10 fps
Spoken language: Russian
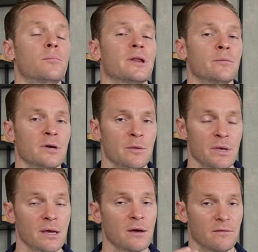
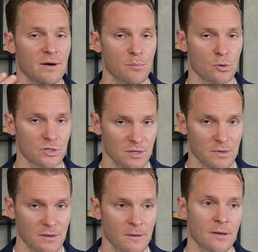прямыми вопросами.